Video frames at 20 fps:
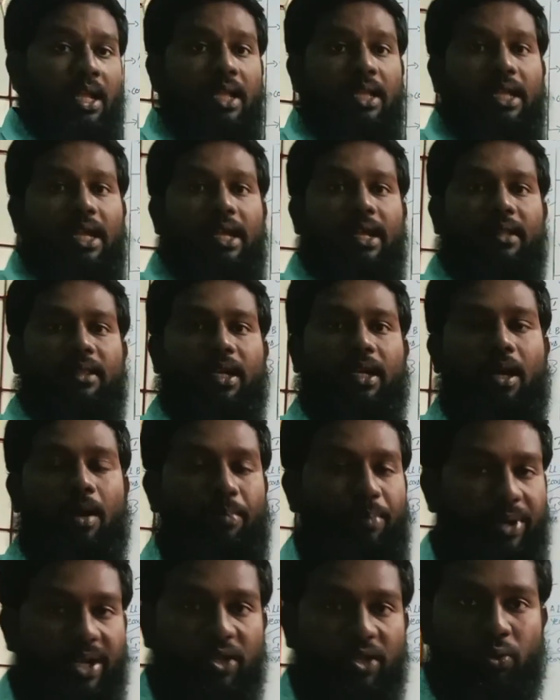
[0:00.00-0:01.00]
ఏదైతే
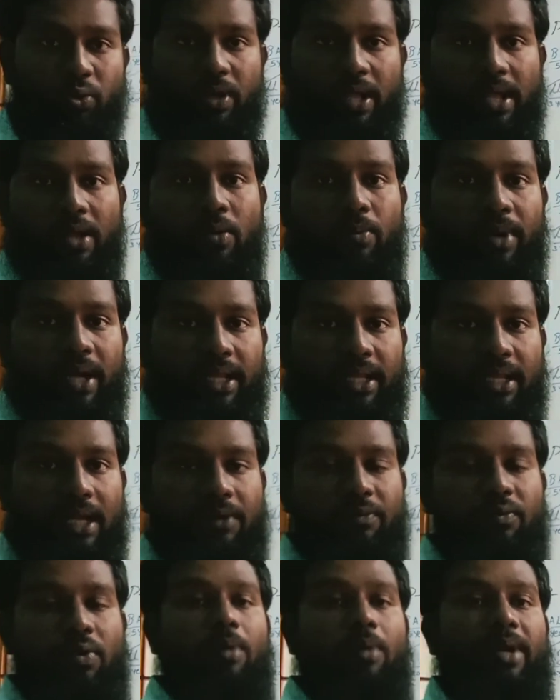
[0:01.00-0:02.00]
కంపెనీస్ ఉన్నాయో మనకి
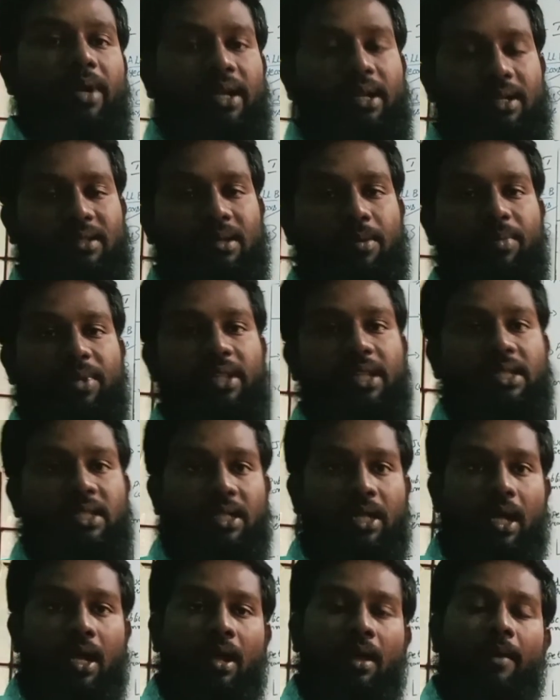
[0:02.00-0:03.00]
ఎన్విరాన్మెంట్కి
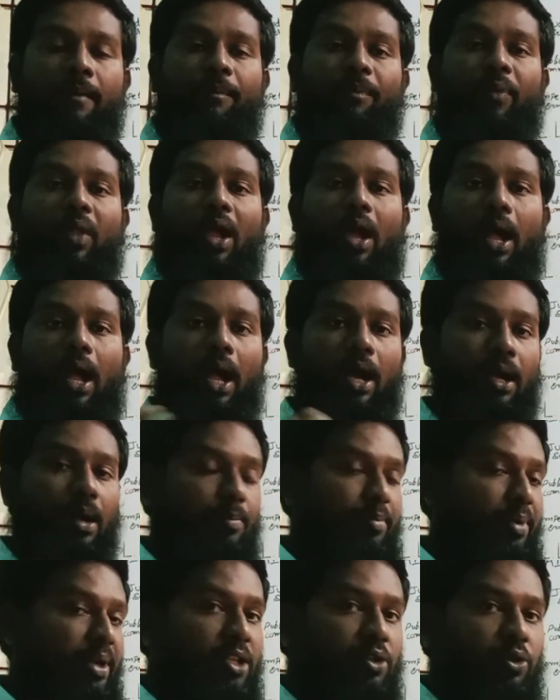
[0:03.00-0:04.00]
సంబంధించిన ఆ
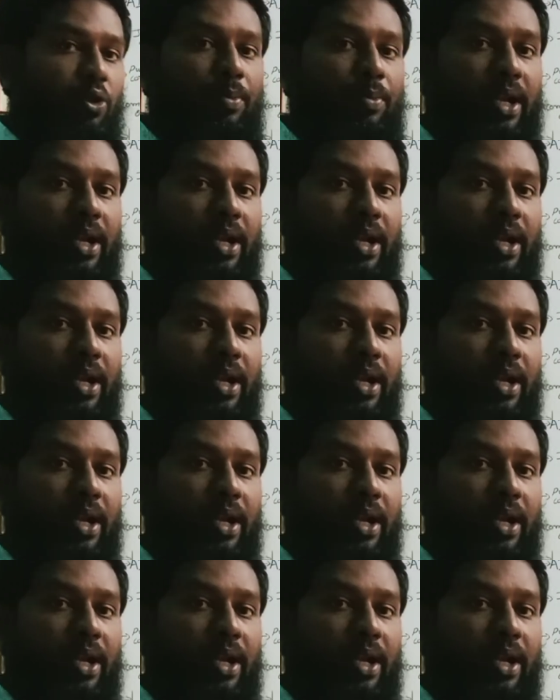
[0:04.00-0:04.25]
కంపెనీస్లో మీరు